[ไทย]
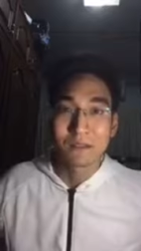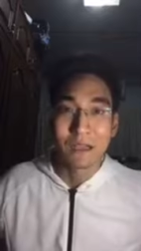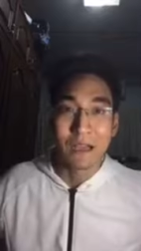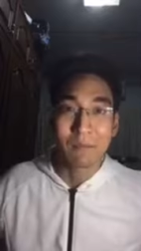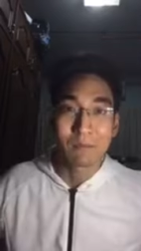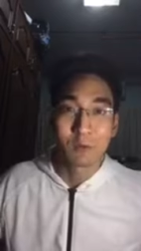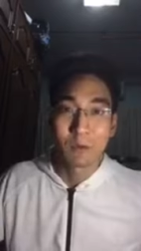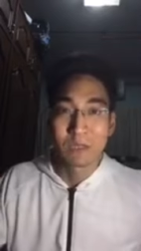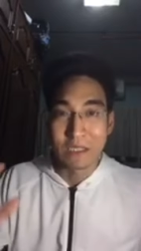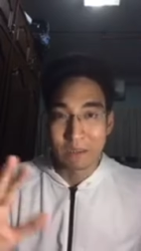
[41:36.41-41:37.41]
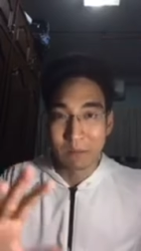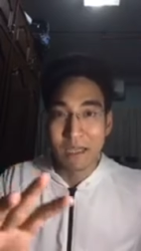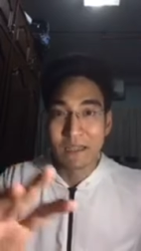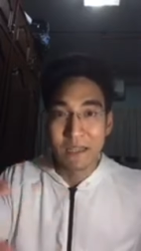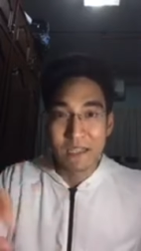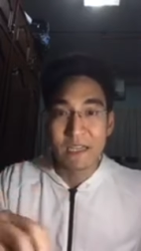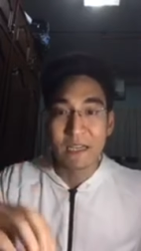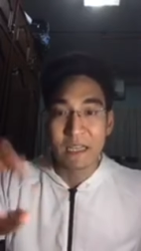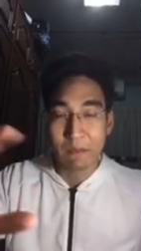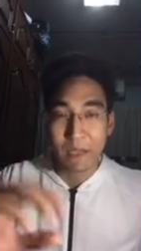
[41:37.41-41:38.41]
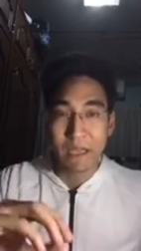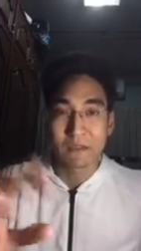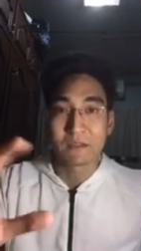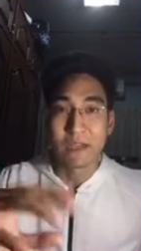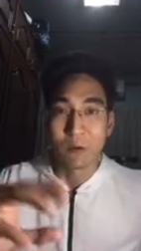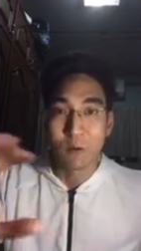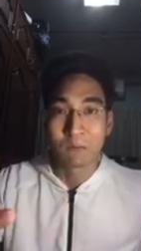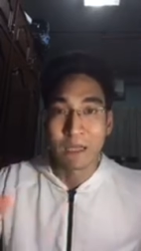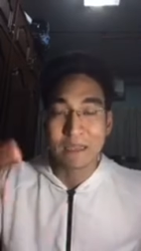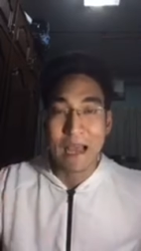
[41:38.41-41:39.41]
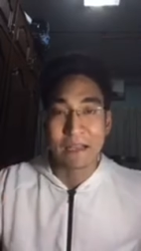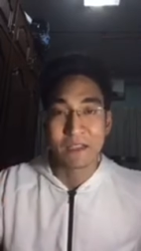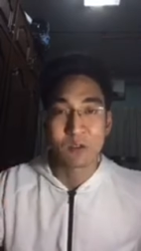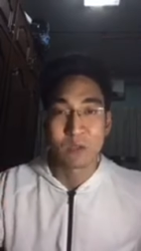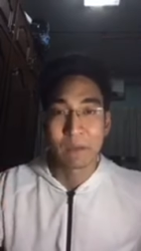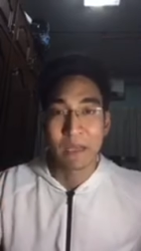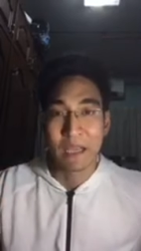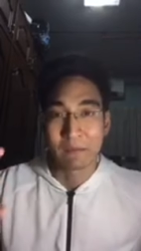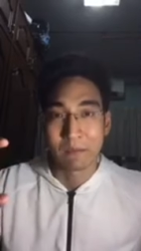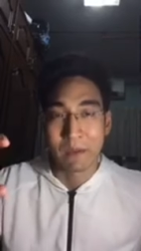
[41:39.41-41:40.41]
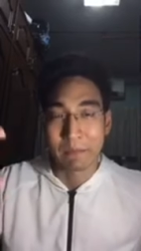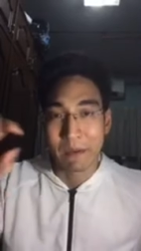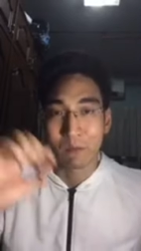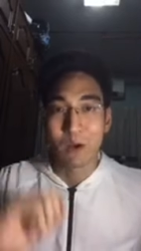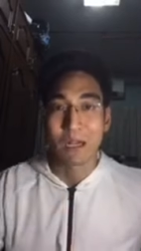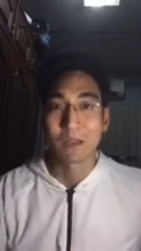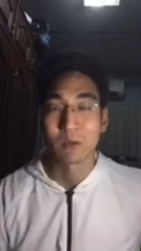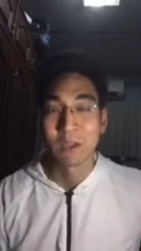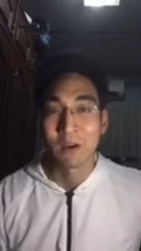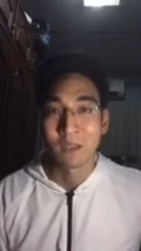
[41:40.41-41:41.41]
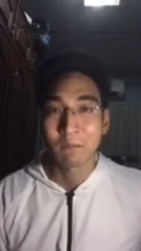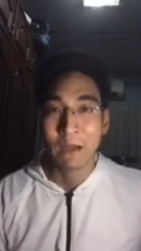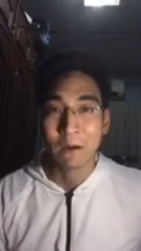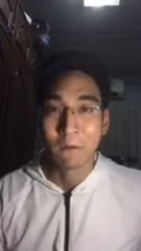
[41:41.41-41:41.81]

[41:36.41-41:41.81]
นะครับ รวมถึงเพื่อนที่เจอกันในเพจสังคมต่าง ๆ ที่อยู่ในเพจ มันเป็นบวกกับตัวน้องหรือเปล่า